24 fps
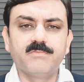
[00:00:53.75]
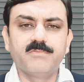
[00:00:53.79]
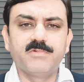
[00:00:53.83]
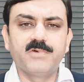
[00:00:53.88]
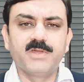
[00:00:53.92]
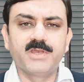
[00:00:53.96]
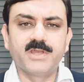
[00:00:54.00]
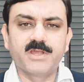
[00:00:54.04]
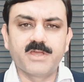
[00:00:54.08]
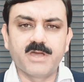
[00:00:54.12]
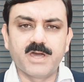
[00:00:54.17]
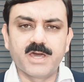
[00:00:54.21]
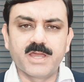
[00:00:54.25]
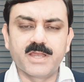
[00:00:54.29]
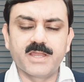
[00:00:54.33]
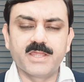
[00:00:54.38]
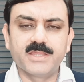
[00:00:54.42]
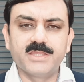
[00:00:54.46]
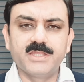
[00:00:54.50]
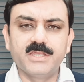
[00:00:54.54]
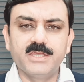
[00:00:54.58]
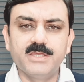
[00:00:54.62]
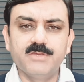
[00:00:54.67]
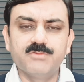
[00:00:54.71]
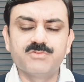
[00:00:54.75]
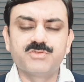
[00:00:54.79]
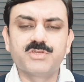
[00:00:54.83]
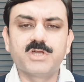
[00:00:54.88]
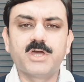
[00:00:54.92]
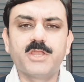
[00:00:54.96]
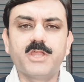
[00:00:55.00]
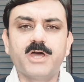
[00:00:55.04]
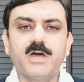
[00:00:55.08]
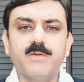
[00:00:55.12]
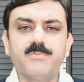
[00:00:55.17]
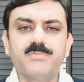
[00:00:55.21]
फनकारा थी
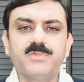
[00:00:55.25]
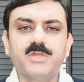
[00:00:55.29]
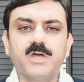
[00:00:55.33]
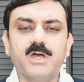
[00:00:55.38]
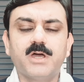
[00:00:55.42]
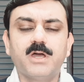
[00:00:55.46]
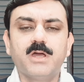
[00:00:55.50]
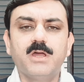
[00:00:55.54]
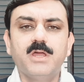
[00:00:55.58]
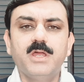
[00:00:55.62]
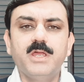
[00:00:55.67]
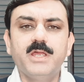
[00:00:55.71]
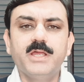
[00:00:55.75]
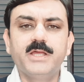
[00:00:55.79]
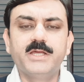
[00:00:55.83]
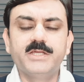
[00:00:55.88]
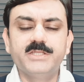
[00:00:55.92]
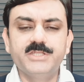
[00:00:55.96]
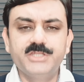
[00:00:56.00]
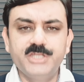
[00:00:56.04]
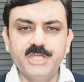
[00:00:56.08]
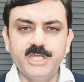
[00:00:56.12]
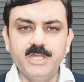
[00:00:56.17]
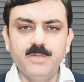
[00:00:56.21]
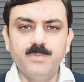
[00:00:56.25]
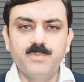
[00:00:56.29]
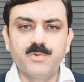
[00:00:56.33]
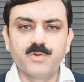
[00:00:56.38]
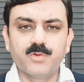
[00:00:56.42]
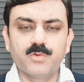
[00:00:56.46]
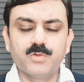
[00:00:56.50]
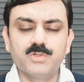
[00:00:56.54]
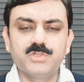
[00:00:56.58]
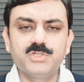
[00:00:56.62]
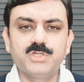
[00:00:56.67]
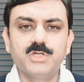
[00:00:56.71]
उसका नाम था कंदील
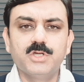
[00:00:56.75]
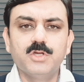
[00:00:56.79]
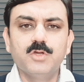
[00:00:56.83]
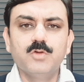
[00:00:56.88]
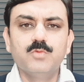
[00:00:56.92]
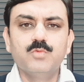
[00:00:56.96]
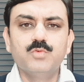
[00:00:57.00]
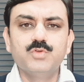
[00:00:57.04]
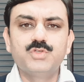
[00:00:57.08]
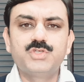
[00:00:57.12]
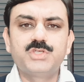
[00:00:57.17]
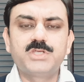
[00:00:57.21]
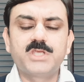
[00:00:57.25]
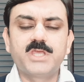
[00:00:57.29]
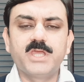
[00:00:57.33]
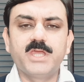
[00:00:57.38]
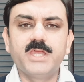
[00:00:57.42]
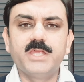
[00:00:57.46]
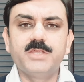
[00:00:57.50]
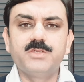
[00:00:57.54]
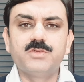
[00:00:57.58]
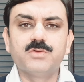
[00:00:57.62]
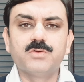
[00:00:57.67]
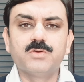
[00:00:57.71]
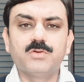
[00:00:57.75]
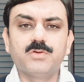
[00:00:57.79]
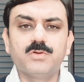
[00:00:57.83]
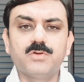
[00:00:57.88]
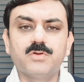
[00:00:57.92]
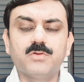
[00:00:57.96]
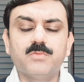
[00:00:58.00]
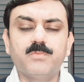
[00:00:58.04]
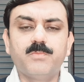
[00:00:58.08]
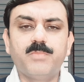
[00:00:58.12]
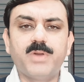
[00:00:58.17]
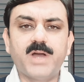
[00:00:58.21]
बरोच उसके जो
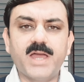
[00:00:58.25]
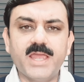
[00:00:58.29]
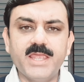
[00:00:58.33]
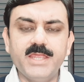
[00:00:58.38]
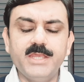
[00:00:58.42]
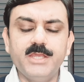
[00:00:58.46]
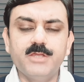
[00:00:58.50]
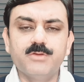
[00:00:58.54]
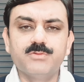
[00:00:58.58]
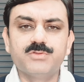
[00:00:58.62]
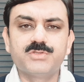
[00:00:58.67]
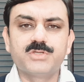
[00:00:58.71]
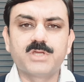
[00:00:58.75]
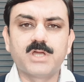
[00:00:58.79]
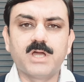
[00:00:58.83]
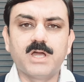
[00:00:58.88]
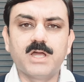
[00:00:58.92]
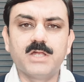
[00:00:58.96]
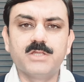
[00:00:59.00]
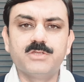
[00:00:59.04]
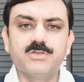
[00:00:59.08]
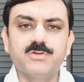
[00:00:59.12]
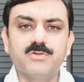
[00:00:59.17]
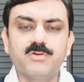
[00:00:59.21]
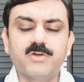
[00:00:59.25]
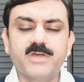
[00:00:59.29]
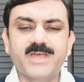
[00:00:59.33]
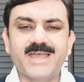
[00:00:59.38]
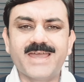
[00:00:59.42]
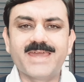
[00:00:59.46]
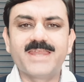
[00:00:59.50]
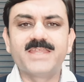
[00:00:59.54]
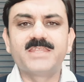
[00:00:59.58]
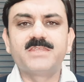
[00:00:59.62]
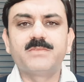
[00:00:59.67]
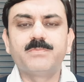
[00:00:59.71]
भाई ने उसका जो
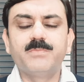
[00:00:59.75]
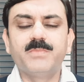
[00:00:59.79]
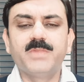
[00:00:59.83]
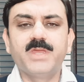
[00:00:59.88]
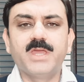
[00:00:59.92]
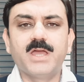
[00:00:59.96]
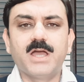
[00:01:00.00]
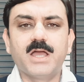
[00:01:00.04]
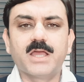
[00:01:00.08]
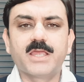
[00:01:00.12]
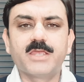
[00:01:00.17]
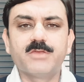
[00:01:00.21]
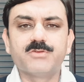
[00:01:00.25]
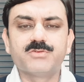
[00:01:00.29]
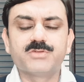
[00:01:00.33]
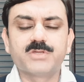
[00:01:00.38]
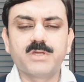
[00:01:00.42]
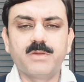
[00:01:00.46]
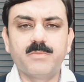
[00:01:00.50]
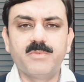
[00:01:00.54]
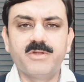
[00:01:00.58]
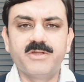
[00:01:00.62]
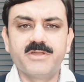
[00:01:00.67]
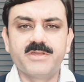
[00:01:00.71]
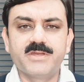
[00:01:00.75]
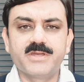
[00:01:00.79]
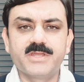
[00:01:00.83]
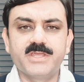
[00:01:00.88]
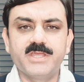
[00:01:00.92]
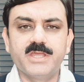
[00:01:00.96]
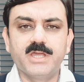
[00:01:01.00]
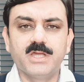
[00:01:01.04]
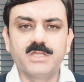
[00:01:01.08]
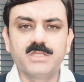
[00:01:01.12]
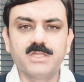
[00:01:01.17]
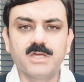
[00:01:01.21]
गैरत में आके उसका मर्डर
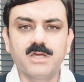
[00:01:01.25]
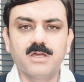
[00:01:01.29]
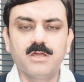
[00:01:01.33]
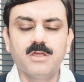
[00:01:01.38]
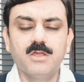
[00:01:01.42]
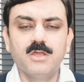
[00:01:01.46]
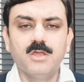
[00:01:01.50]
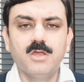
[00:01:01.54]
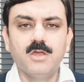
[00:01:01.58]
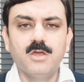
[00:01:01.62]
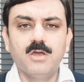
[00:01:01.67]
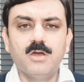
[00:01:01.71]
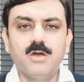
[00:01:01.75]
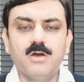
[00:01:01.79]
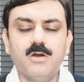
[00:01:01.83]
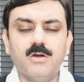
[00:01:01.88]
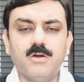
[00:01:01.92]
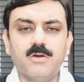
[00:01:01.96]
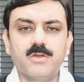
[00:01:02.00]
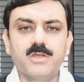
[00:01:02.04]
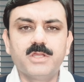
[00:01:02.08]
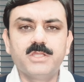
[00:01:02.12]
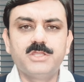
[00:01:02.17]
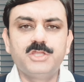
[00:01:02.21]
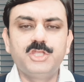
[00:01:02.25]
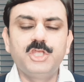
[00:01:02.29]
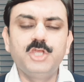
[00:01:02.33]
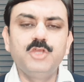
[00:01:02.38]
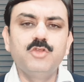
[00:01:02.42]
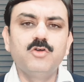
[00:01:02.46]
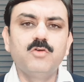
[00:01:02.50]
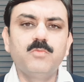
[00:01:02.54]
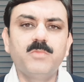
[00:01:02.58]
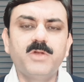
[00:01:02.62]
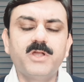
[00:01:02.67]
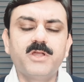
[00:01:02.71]
किया था और
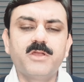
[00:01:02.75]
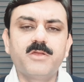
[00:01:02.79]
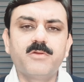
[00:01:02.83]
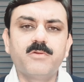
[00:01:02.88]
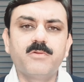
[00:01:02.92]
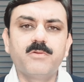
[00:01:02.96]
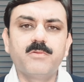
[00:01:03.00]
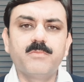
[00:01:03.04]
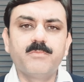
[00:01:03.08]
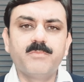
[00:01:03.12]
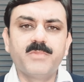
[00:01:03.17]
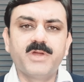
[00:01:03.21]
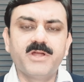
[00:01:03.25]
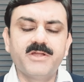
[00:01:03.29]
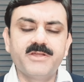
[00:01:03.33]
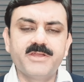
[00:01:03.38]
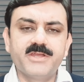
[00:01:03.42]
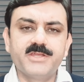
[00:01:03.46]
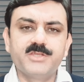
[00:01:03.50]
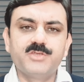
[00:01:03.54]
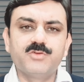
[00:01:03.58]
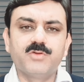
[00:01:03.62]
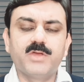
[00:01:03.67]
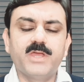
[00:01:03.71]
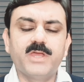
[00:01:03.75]
तीनों मर्डरों मर्डर जो